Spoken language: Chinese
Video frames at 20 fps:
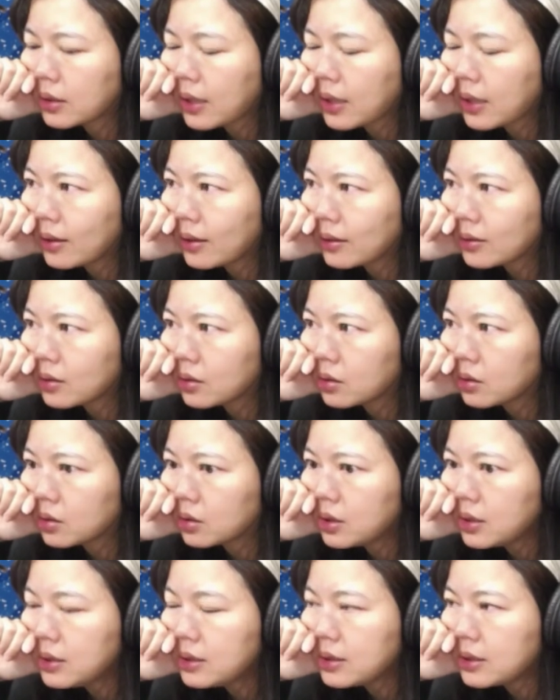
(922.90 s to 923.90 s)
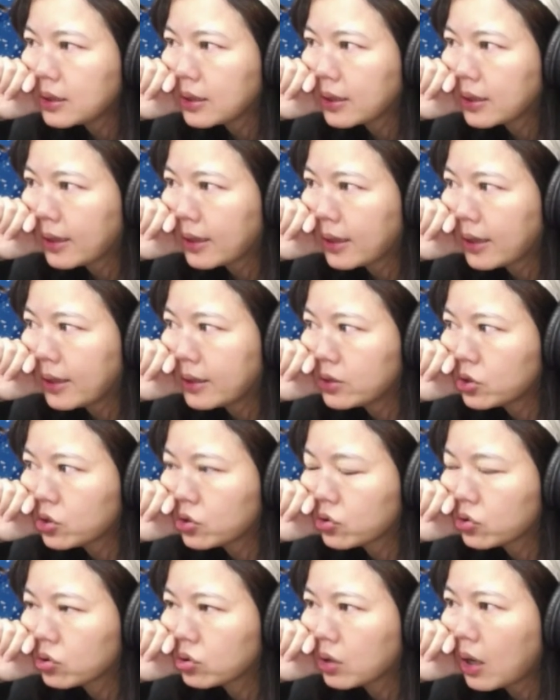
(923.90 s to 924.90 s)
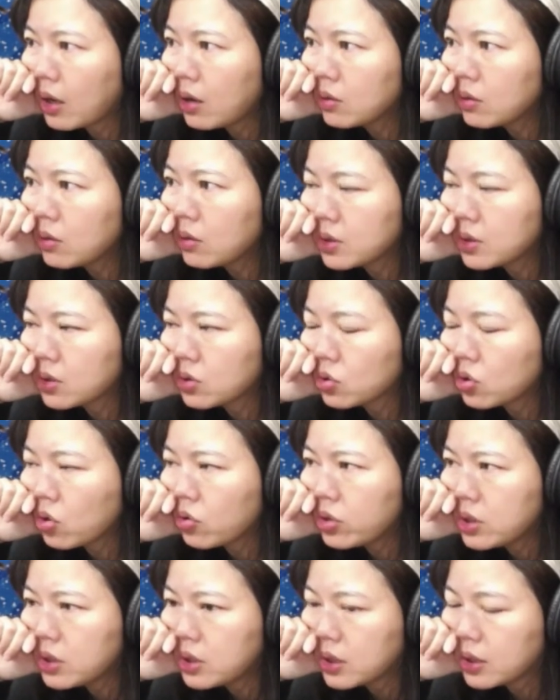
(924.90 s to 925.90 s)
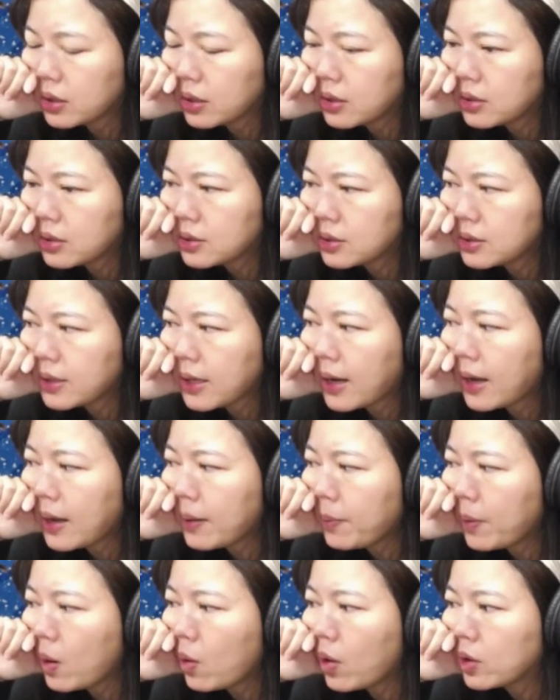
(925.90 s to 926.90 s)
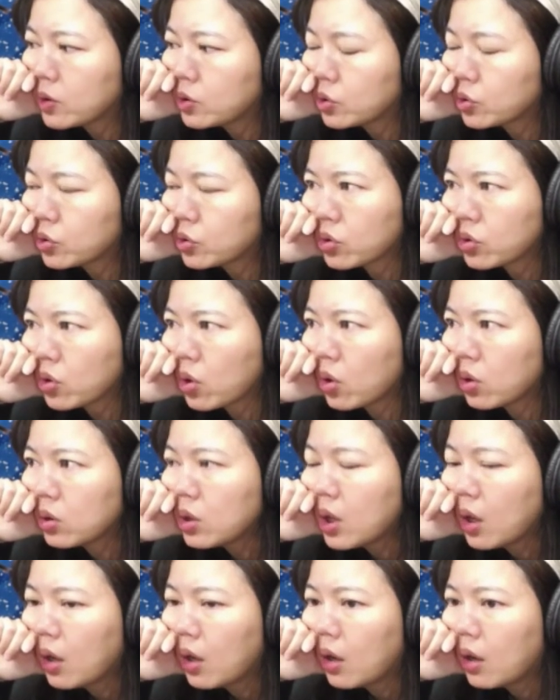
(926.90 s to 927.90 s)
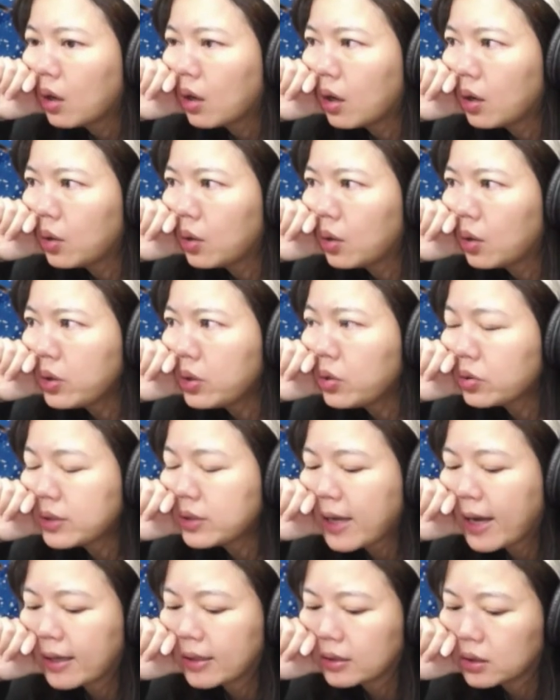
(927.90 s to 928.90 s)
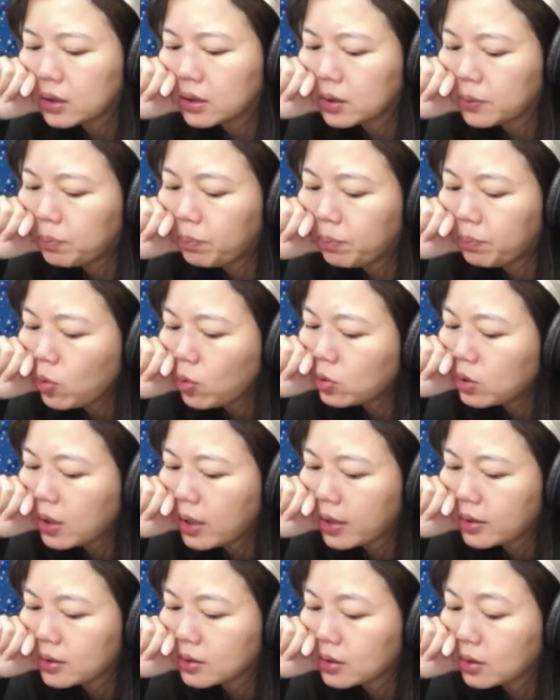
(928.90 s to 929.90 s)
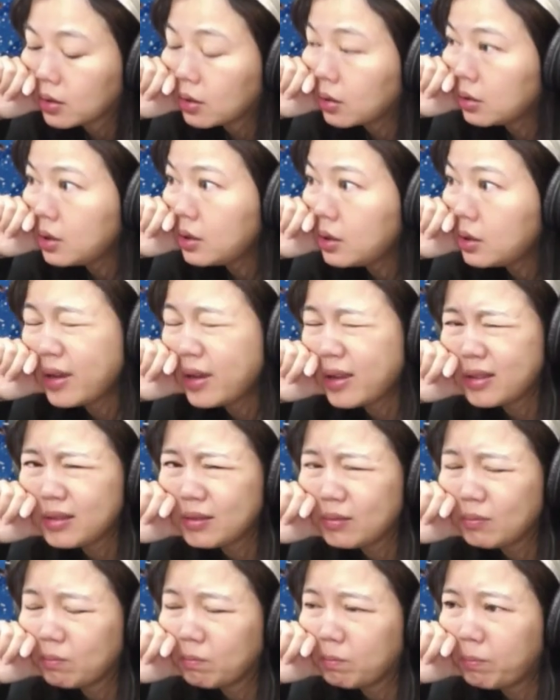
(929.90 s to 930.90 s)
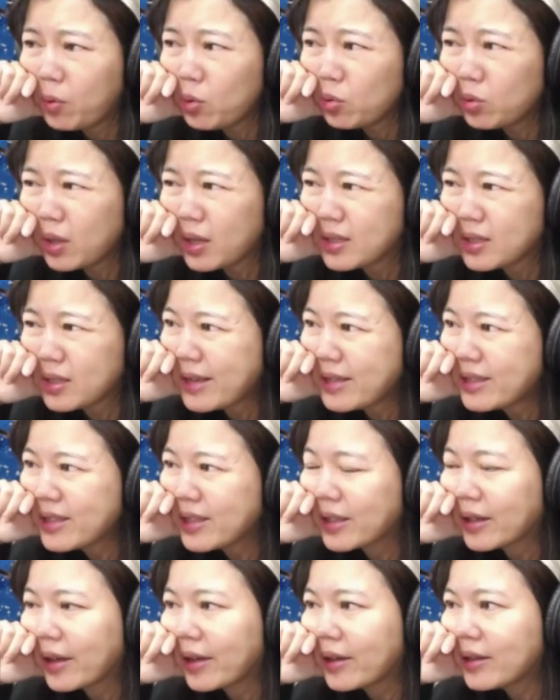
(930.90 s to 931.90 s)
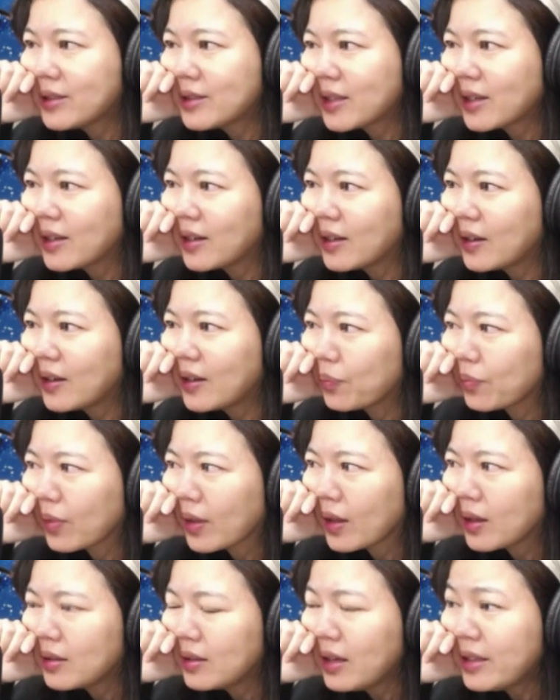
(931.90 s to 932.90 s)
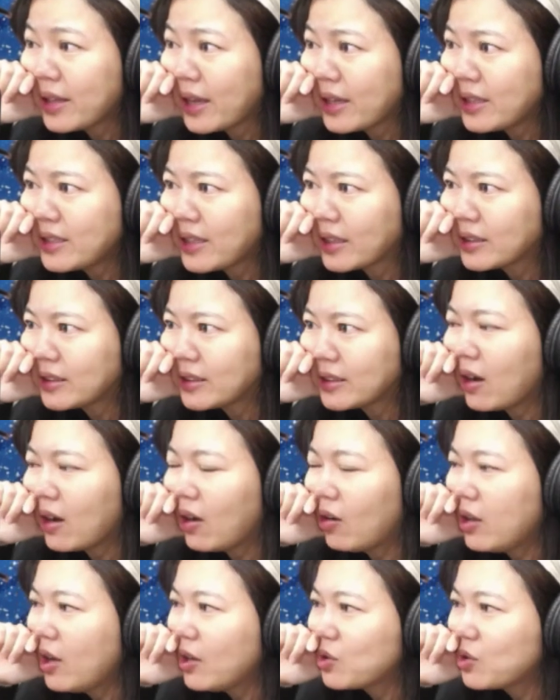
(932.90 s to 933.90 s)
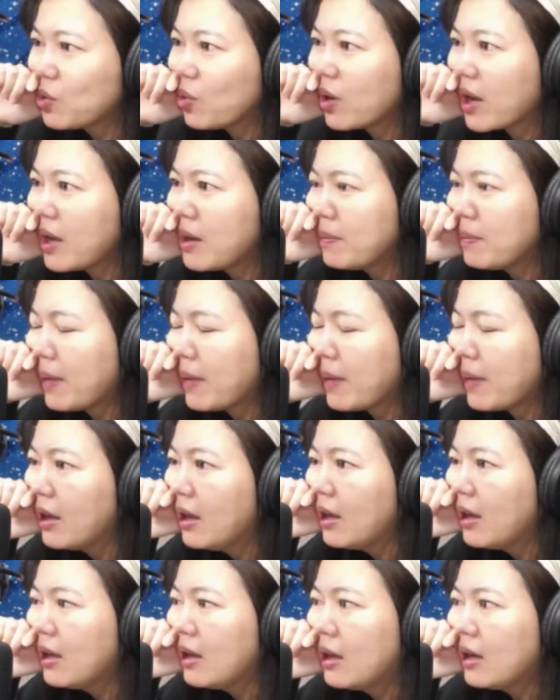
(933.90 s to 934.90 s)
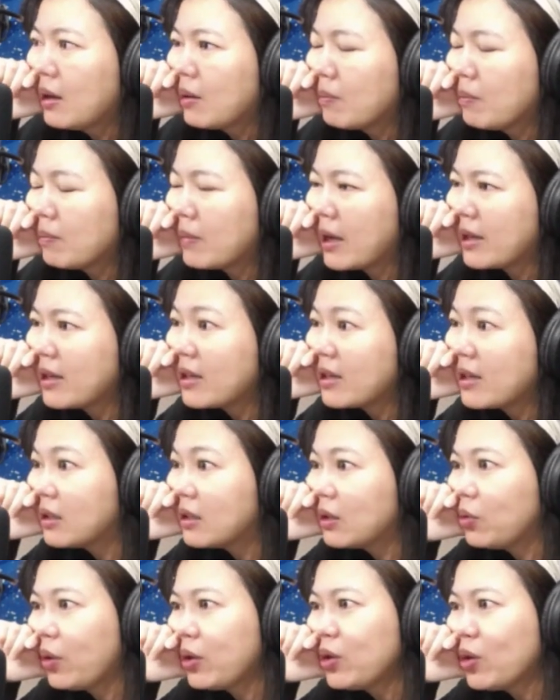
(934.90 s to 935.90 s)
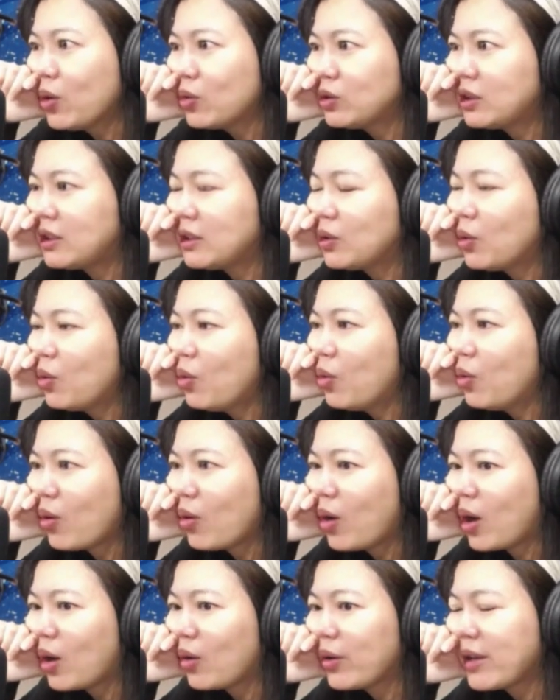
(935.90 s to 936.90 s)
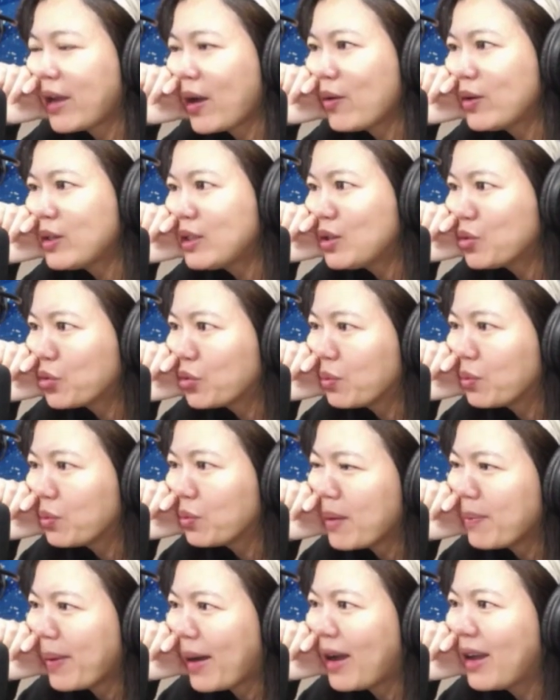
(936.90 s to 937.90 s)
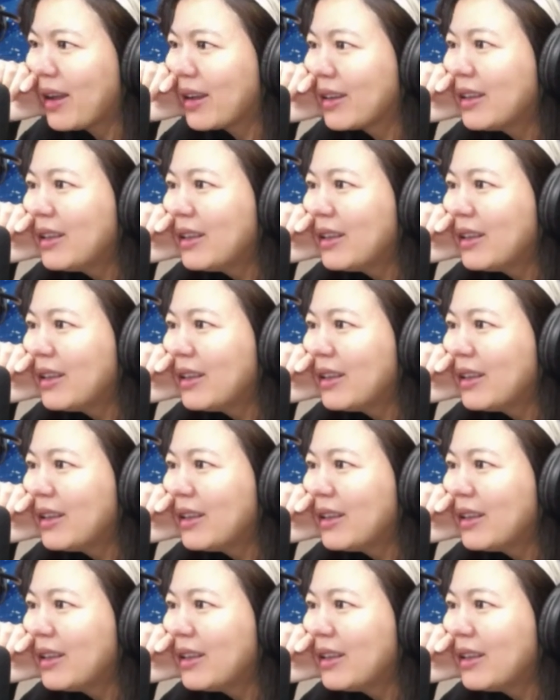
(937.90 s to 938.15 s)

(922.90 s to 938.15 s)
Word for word: 它的疫情刚开始，然后不止受疫情的影响，还包括就是受呃原油价格崩跌的这个一天崩跌三成，哎，这个你很难想象哈。要是我可以买买那个原油期货的话，我应该会进去买吧。